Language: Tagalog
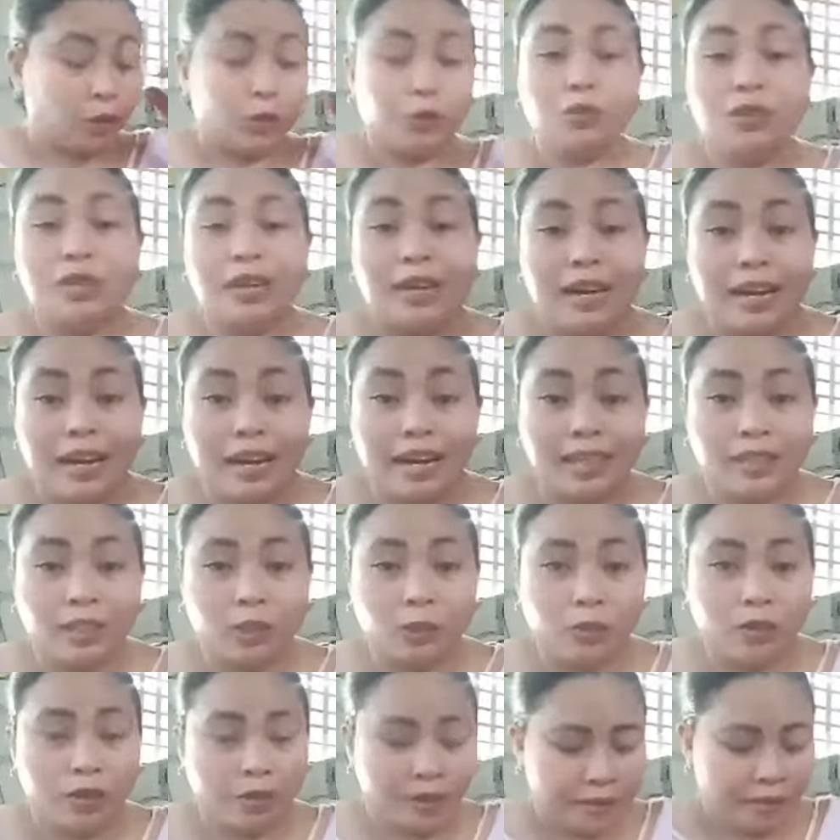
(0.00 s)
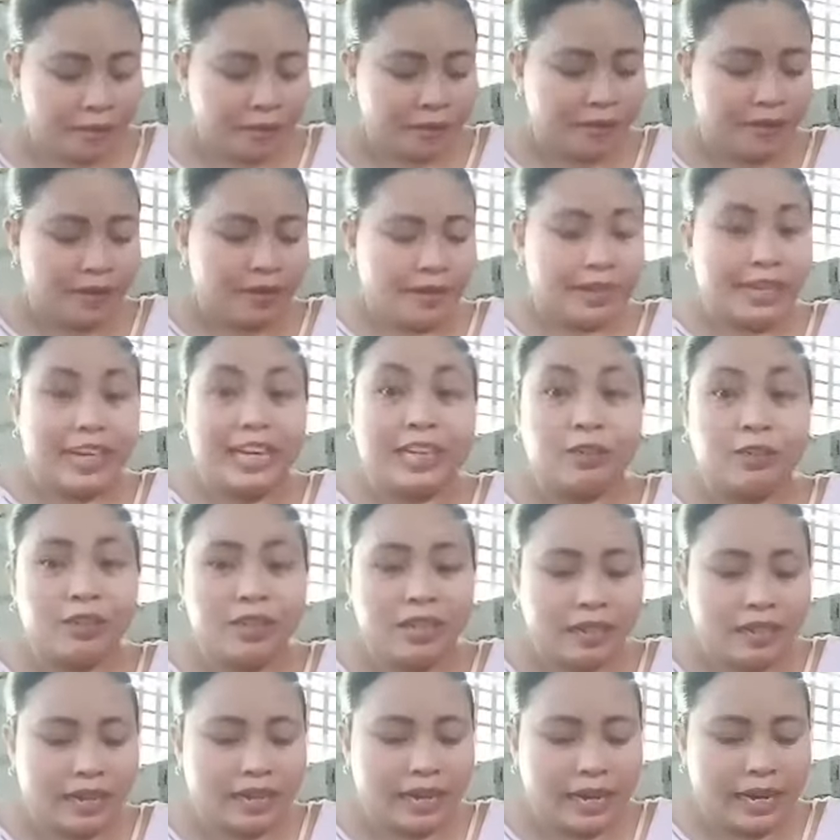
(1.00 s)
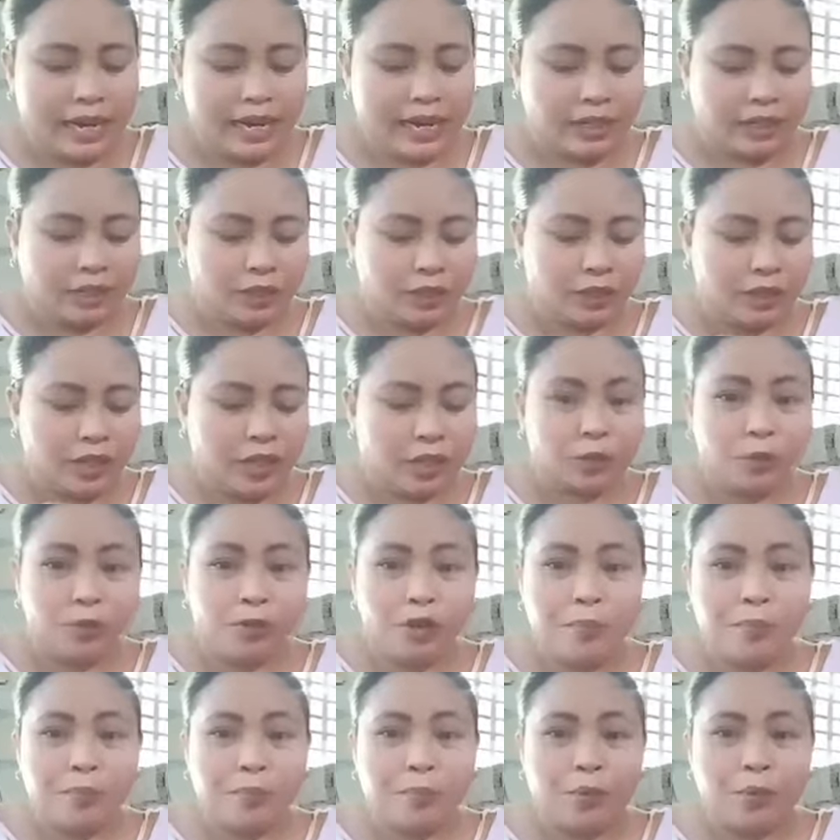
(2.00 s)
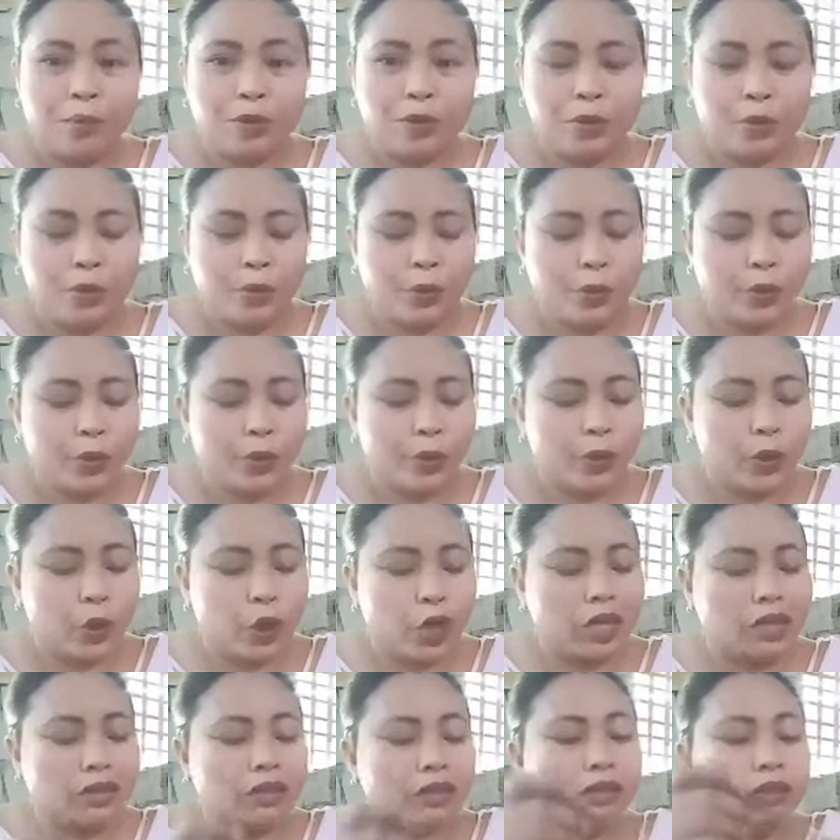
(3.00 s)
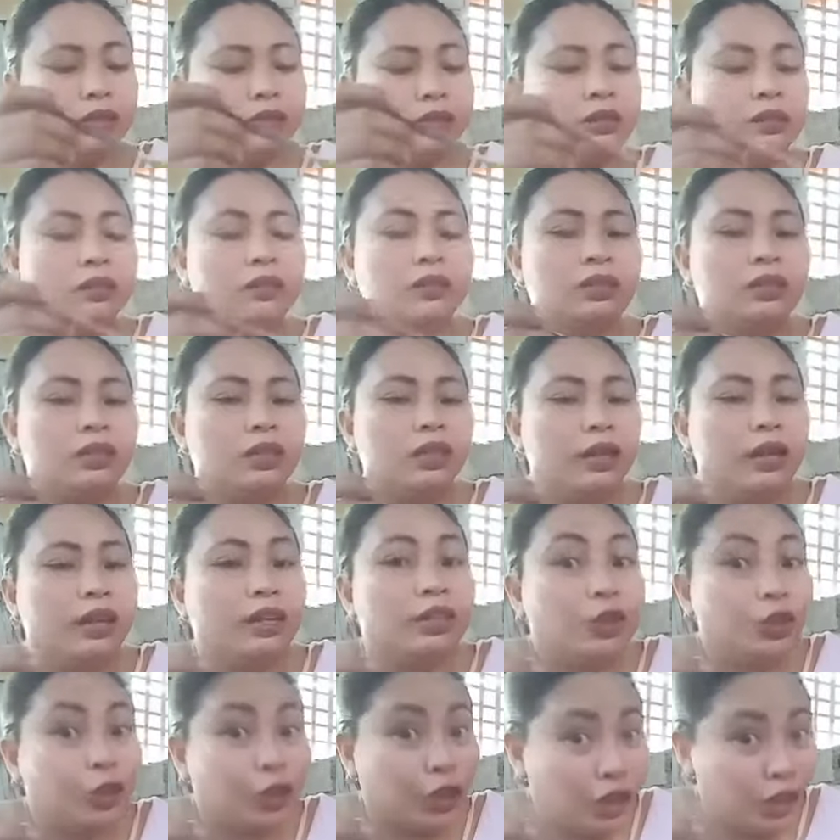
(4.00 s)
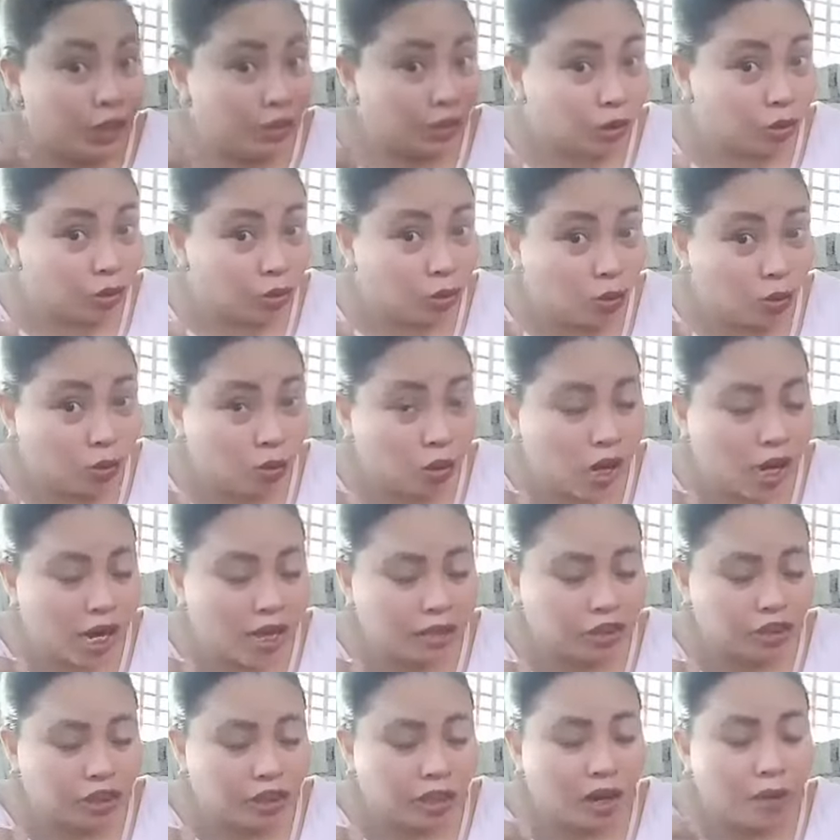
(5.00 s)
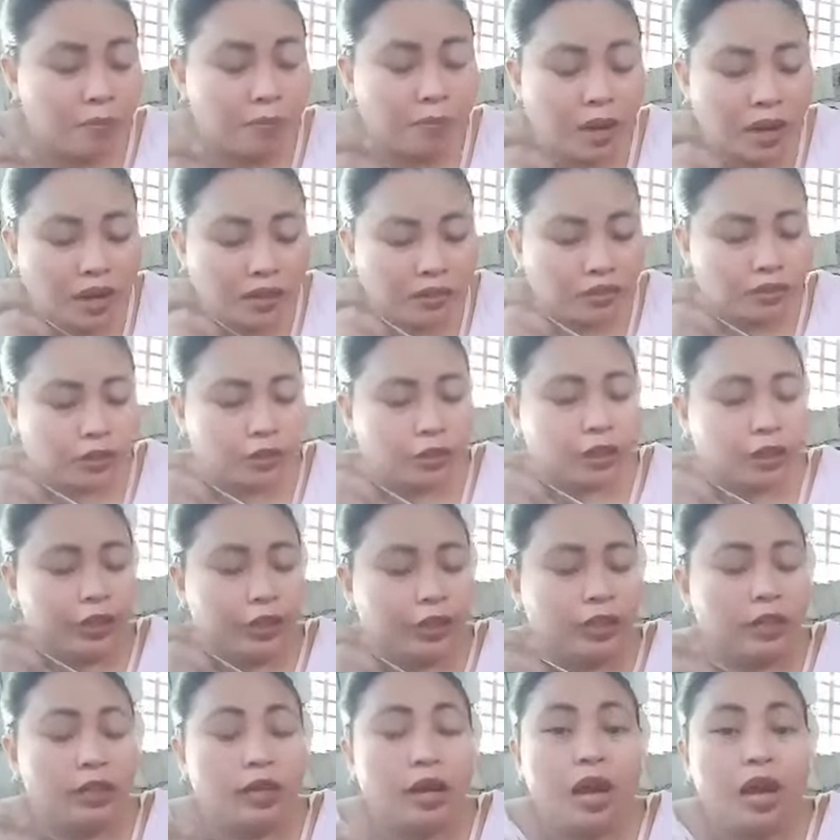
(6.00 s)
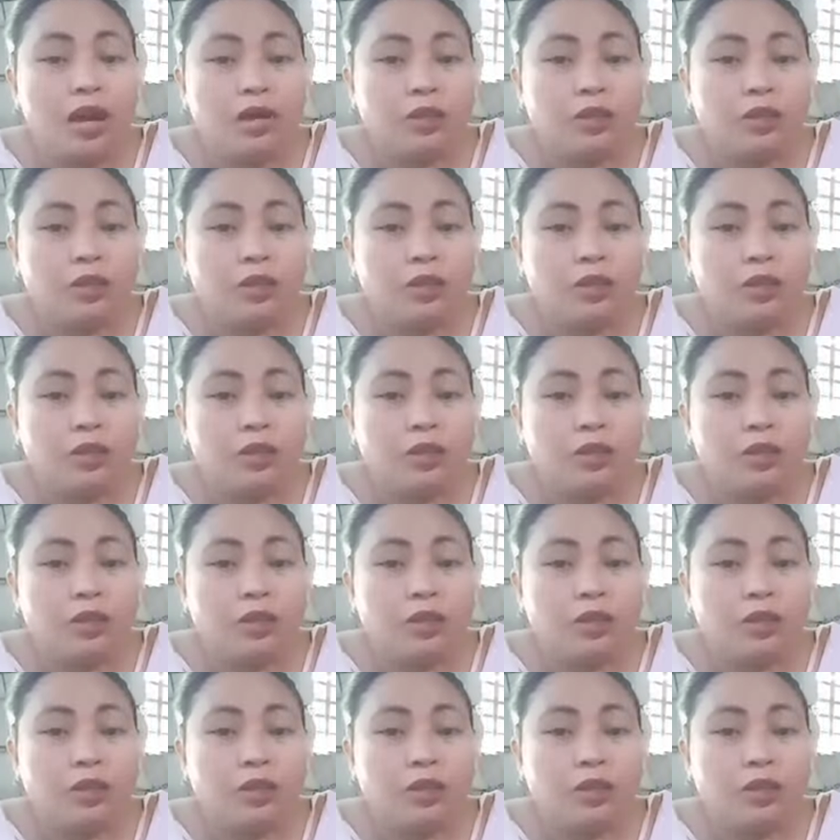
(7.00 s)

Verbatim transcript: So guys, ito na guys. Ito na po yung cheese ko at saka butter.